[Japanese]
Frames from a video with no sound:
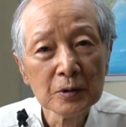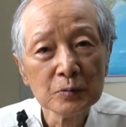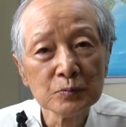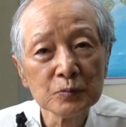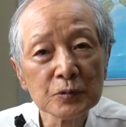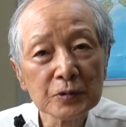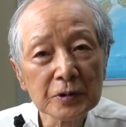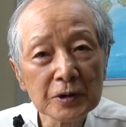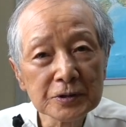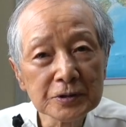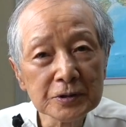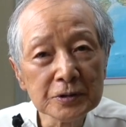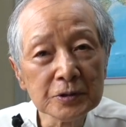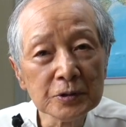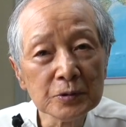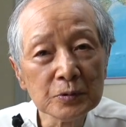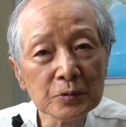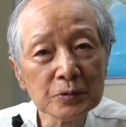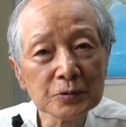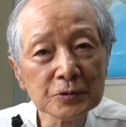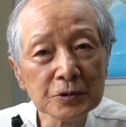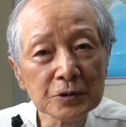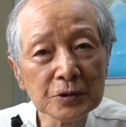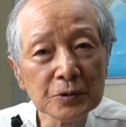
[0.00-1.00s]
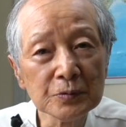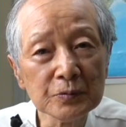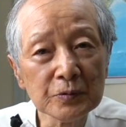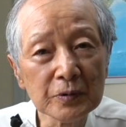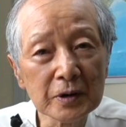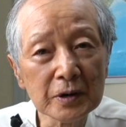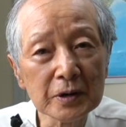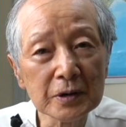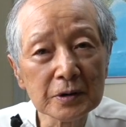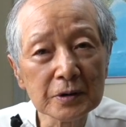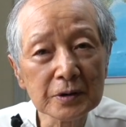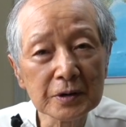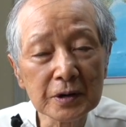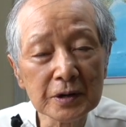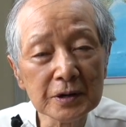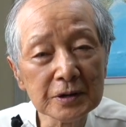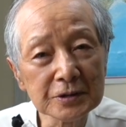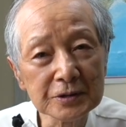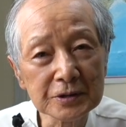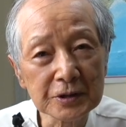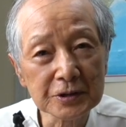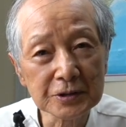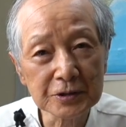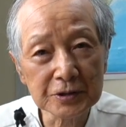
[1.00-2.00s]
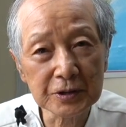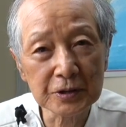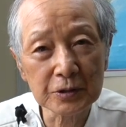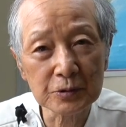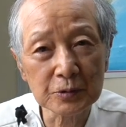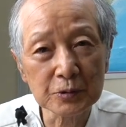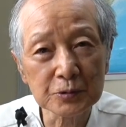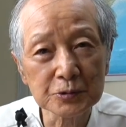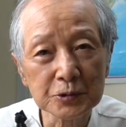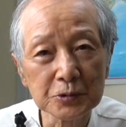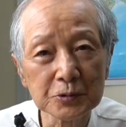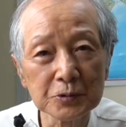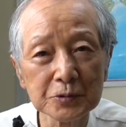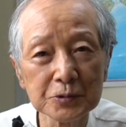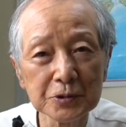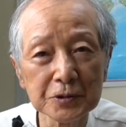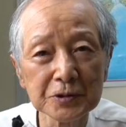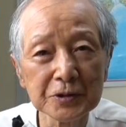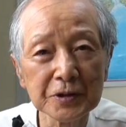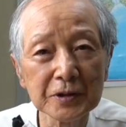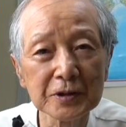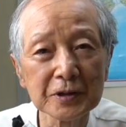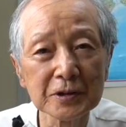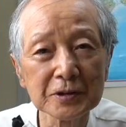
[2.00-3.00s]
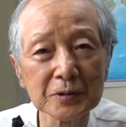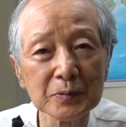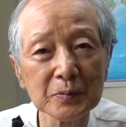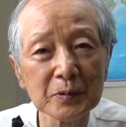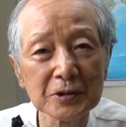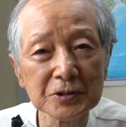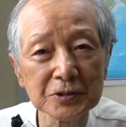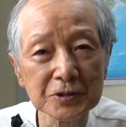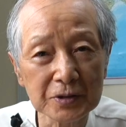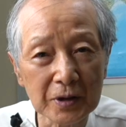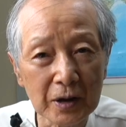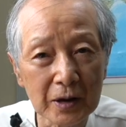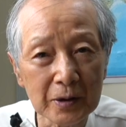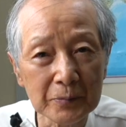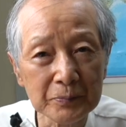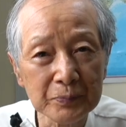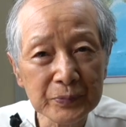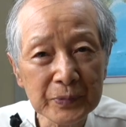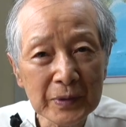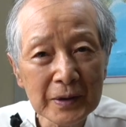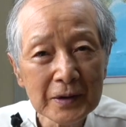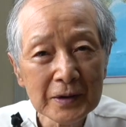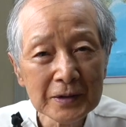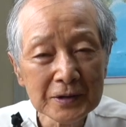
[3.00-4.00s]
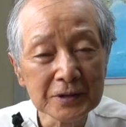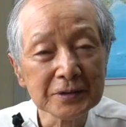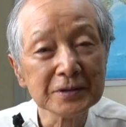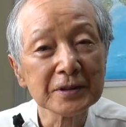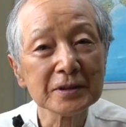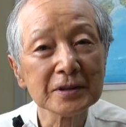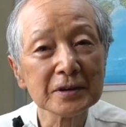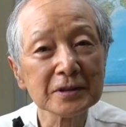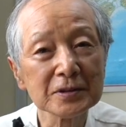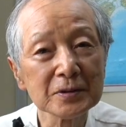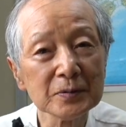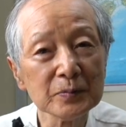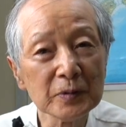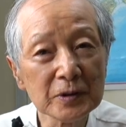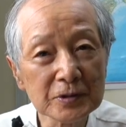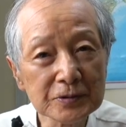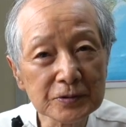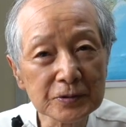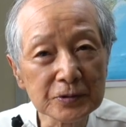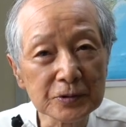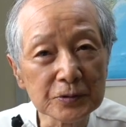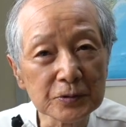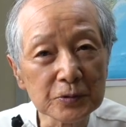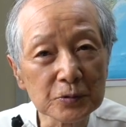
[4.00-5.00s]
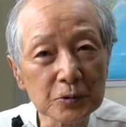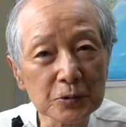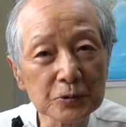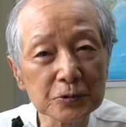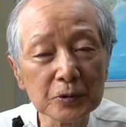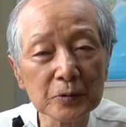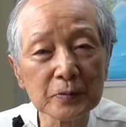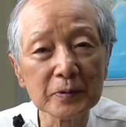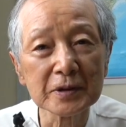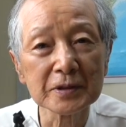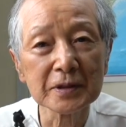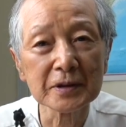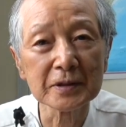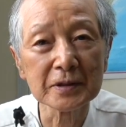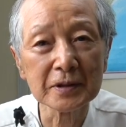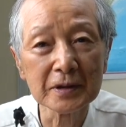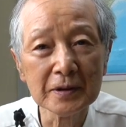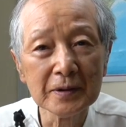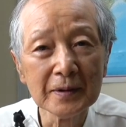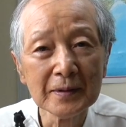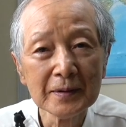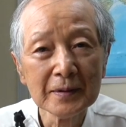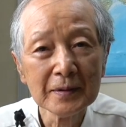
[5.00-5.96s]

昔日本人は感謝してお食事いただきました、いただきますっていう言葉でね、